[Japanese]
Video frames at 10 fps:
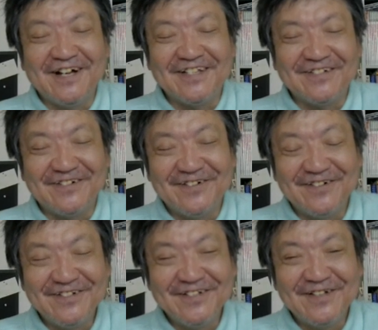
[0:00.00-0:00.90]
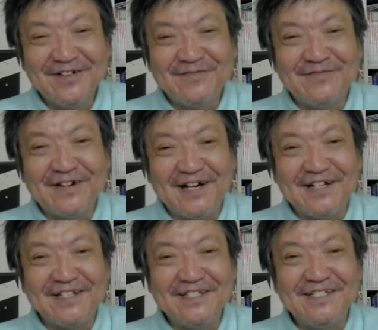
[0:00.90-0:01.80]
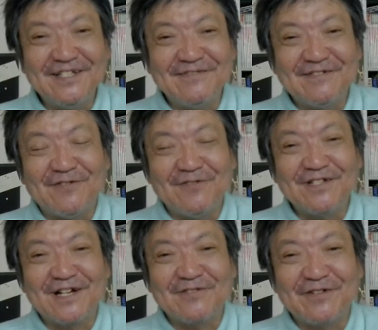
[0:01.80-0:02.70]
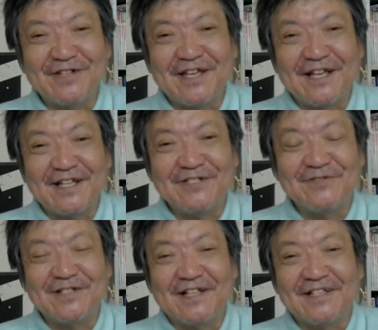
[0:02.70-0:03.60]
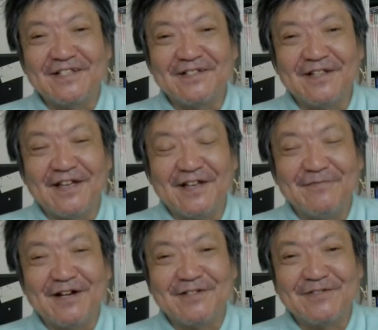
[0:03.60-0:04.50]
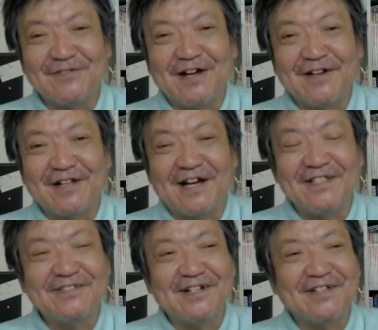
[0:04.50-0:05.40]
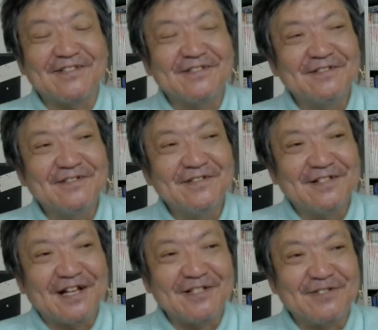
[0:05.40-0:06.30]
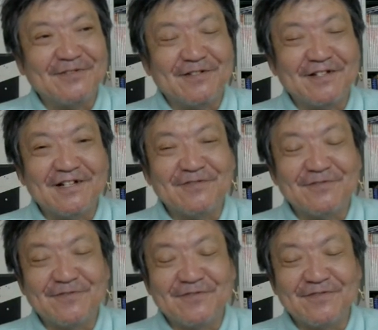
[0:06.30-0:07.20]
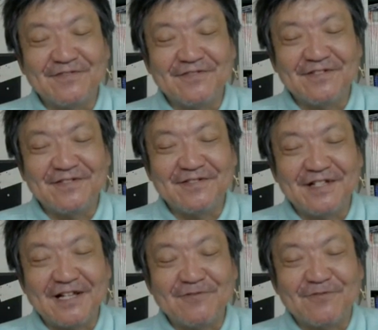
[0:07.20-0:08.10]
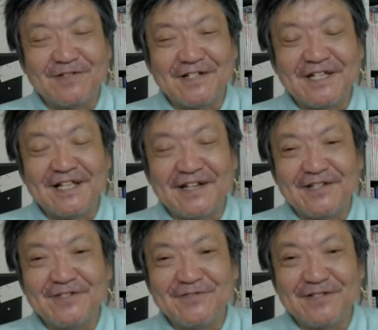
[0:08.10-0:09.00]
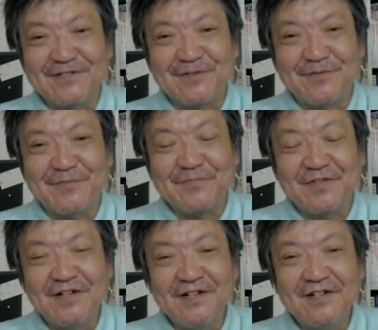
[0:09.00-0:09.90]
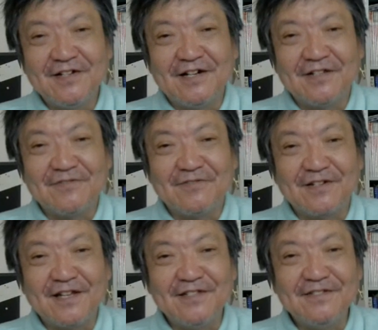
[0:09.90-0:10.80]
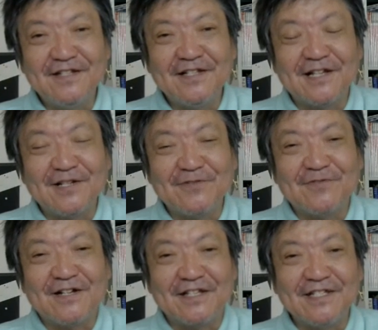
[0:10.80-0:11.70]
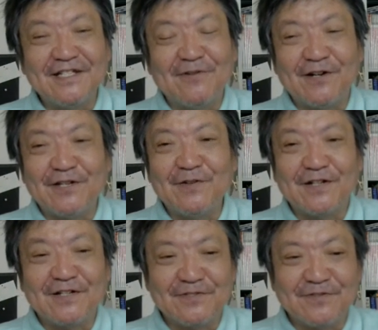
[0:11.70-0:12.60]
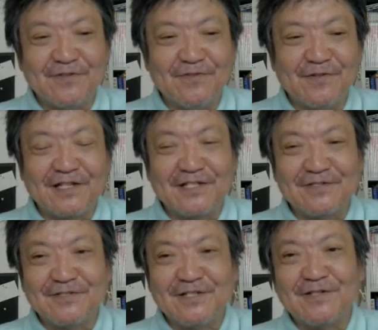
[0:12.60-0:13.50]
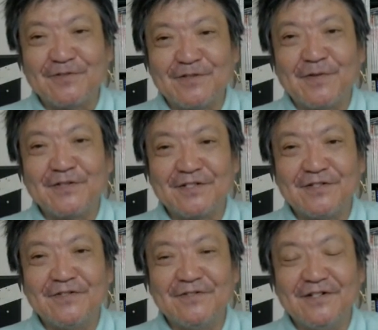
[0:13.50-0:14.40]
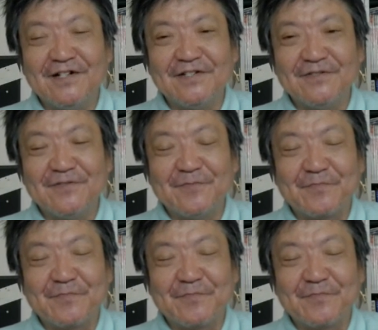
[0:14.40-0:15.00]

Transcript: あのまあ、維新は大阪の利権やな集団で、まあ、あれあいつら、なんていうのかな、その野党とは言えない連中ですけども。あの健全な野党が、ね、いた方がいいわけですよ、私、常々言ってますけど、あの